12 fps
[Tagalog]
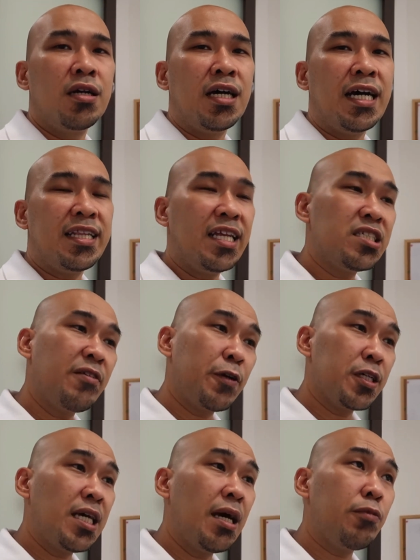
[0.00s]
at let's say for
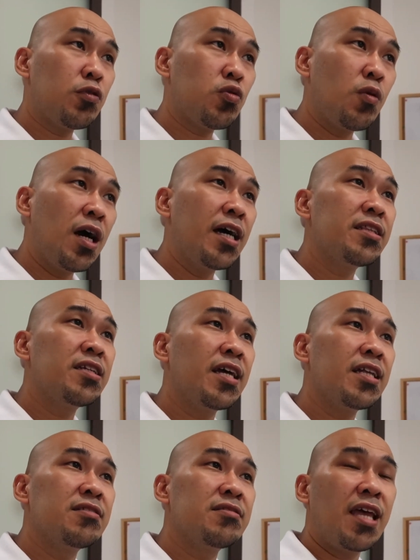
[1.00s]
example
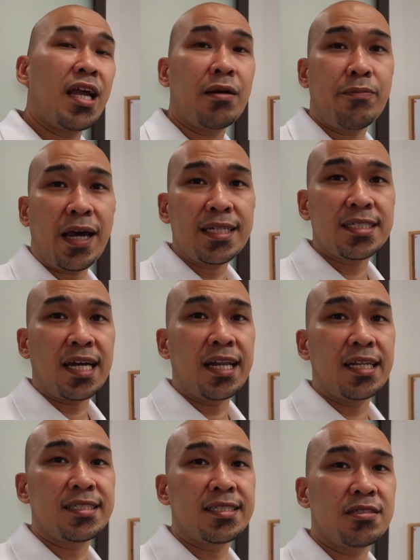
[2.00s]
200
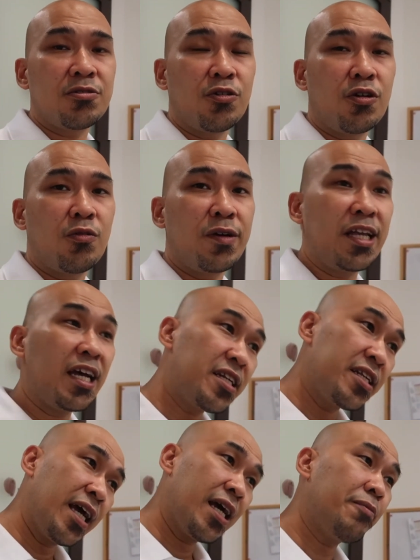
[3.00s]
decapascals or
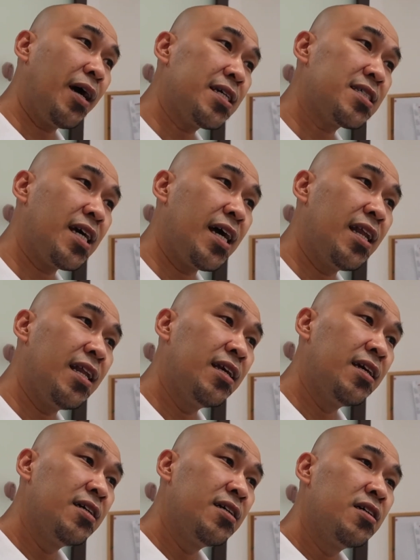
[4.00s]
100 decapascal
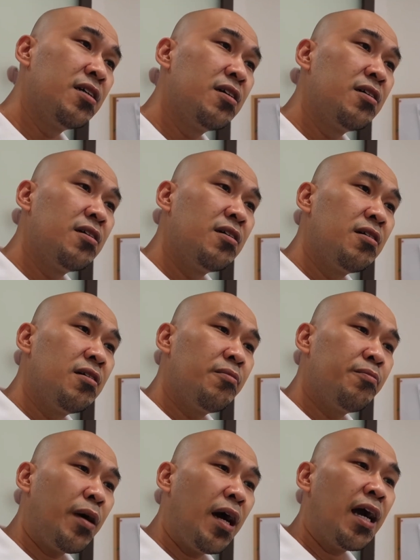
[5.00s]

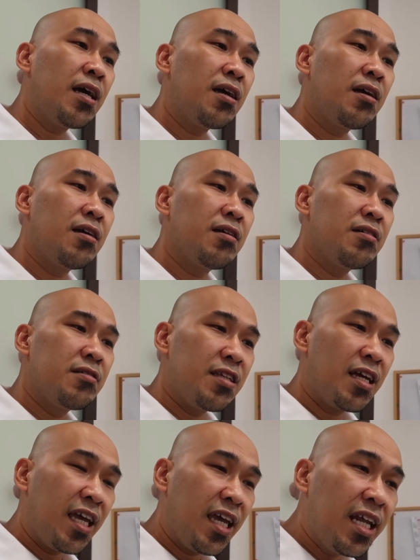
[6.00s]
pag
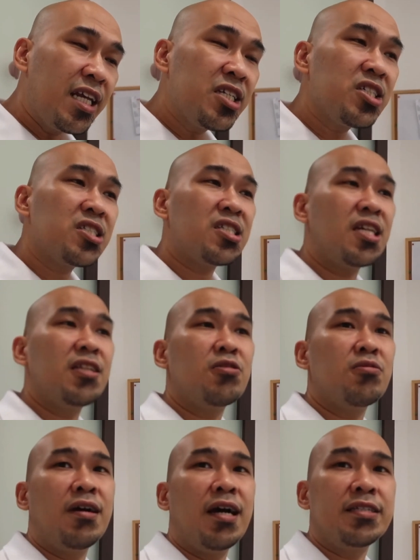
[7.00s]
nag-elicit siya ng
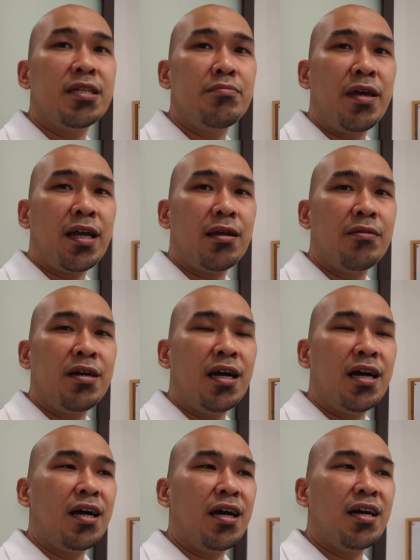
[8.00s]
200 uh,
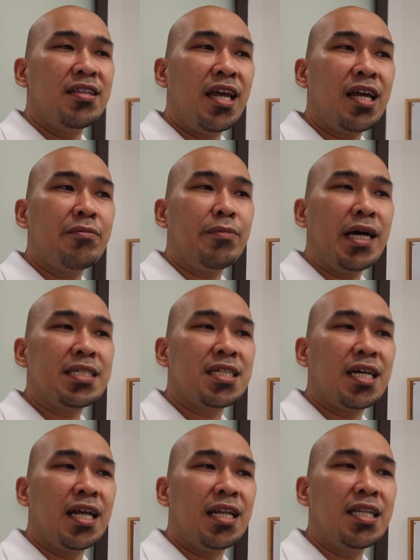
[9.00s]
ah,
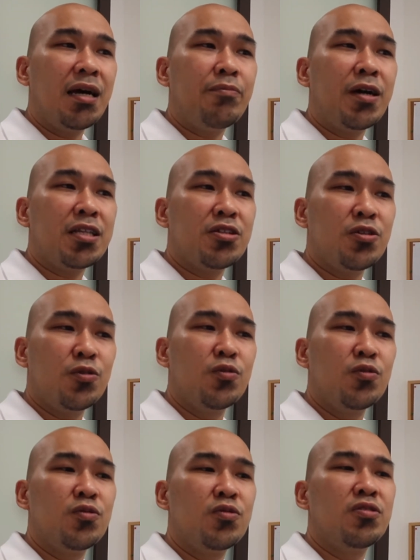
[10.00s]
decapascal dapat
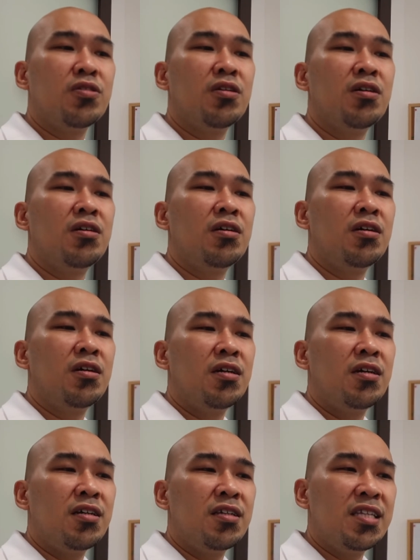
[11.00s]
yung
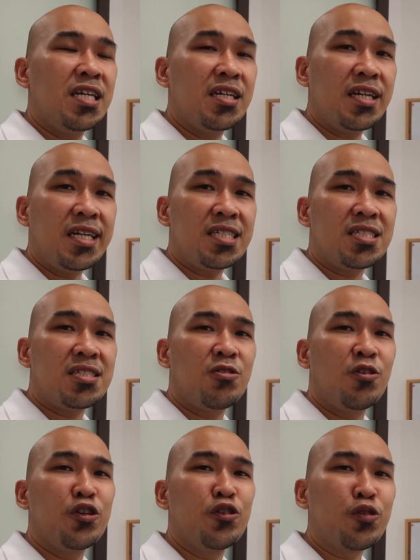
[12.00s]
decrease
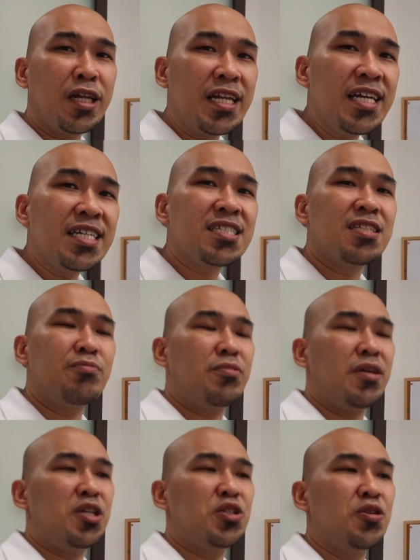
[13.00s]
o yung release ng
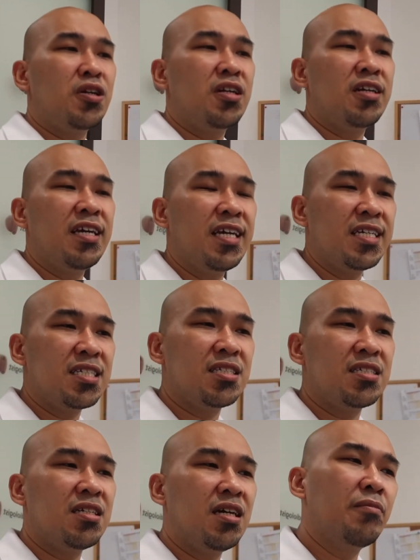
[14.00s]
pressure
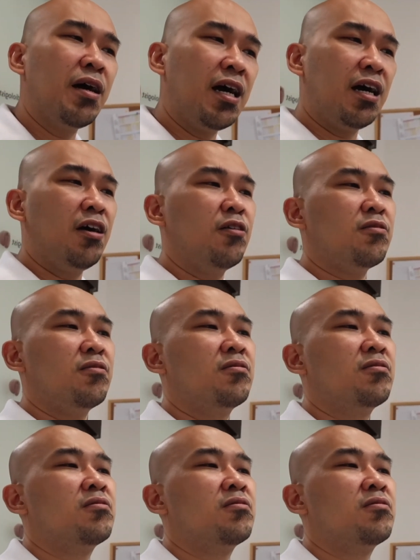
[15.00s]
is about